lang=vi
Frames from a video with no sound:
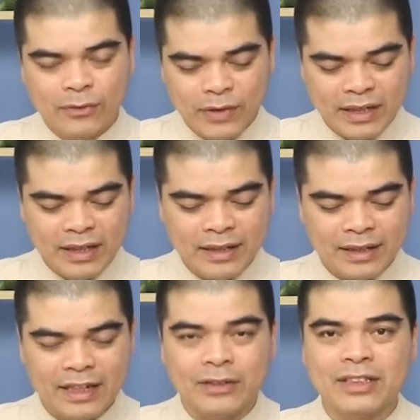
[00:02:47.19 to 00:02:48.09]
Vậy nên
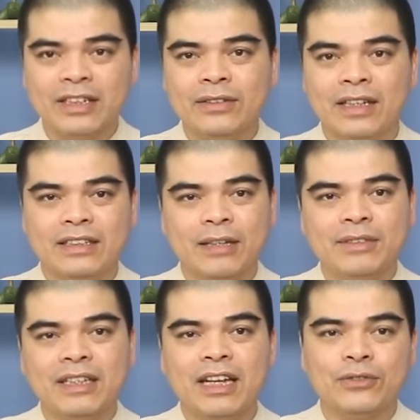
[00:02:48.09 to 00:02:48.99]
đạo sĩ có thể xem
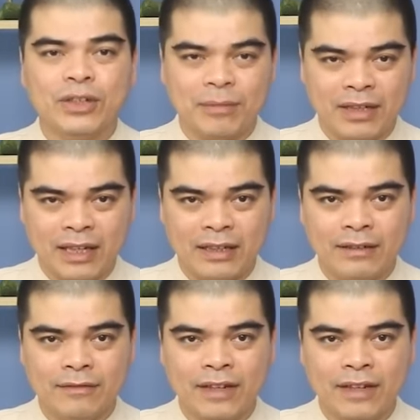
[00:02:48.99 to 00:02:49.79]
xét lại chuyện này